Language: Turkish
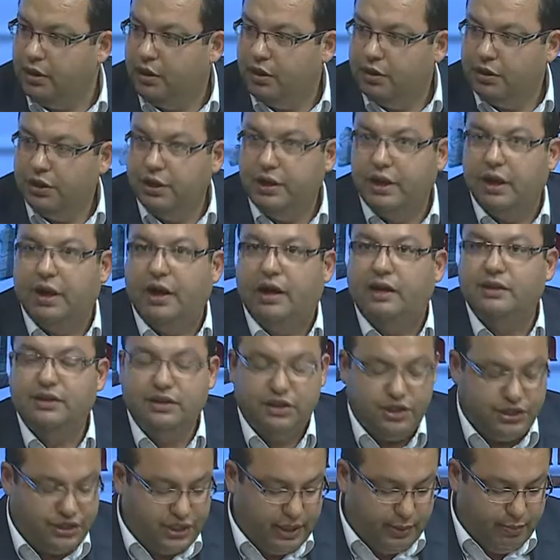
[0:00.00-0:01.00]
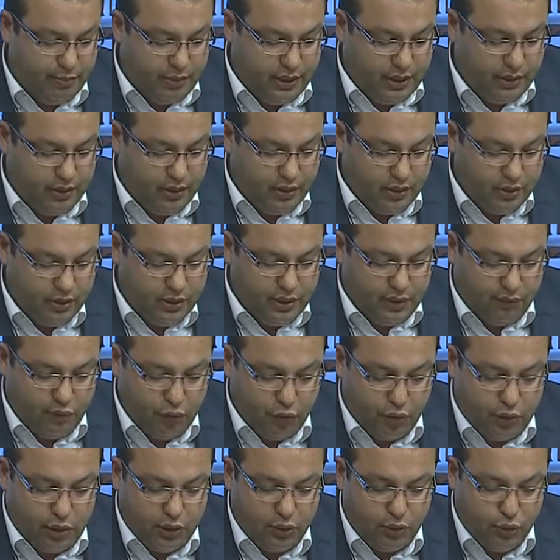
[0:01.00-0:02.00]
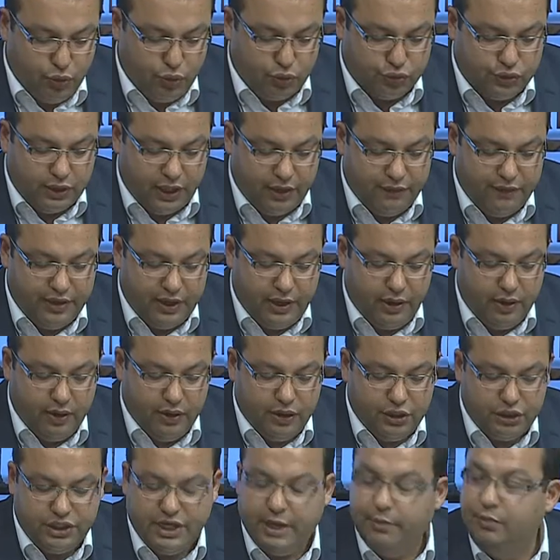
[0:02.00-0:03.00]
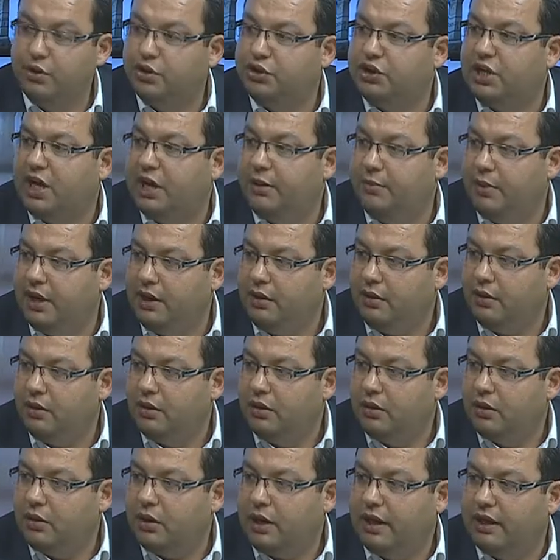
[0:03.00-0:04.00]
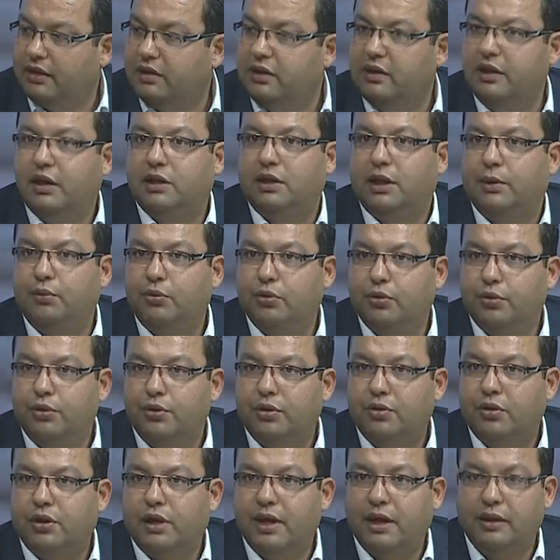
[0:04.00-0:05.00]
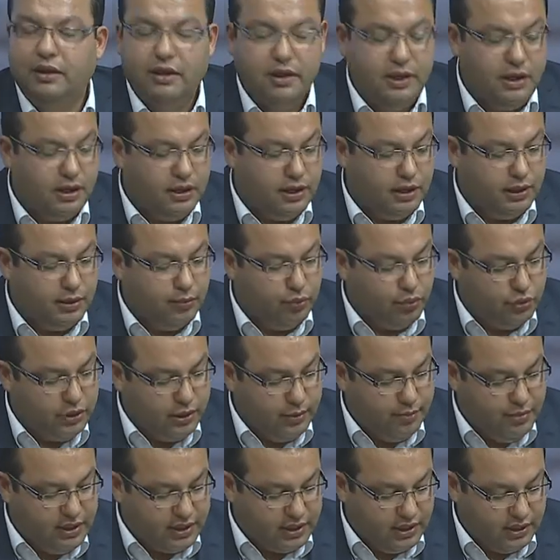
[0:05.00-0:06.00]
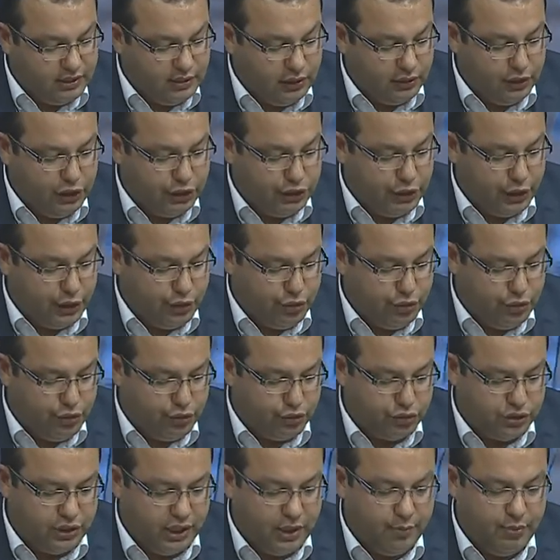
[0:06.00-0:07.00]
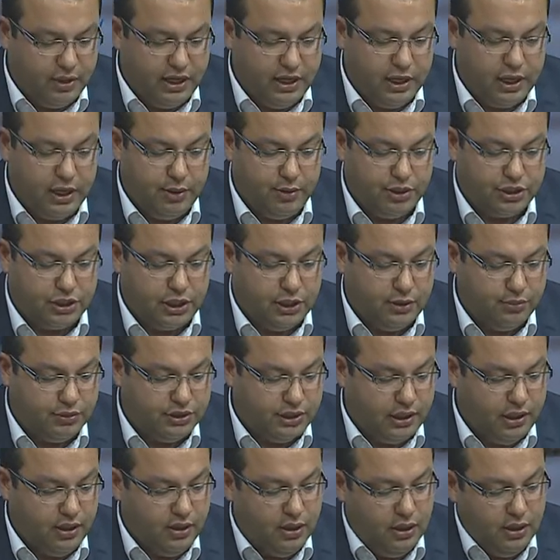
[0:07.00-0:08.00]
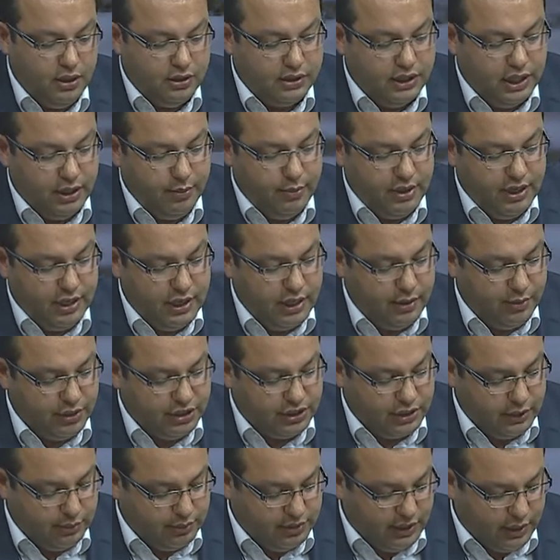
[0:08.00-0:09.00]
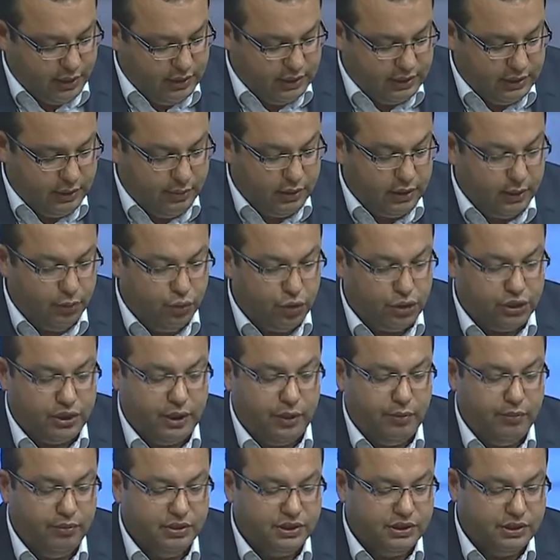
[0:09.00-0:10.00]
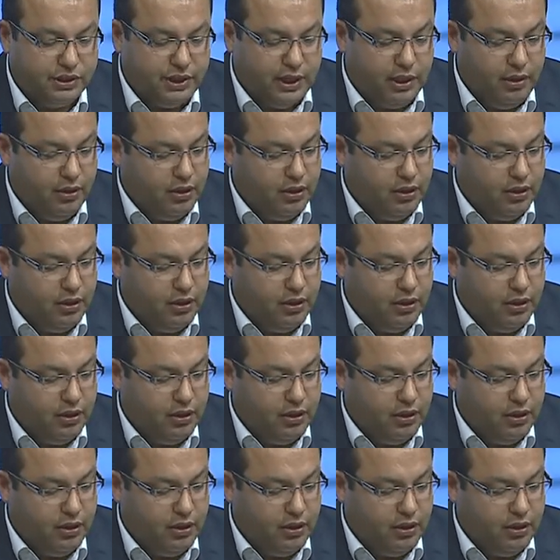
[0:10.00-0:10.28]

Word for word: yine Aziz Şen Bey, yine Volkan Uysal ve Cemil Çay Bey katkılarda bulunuyor. Kendilerine de buradan bir kez daha teşekkür ediyoruz Sayın Belediye Başkanımıza. Sayın Belediye Başkanımız aynı zamanda bu kitabımızı da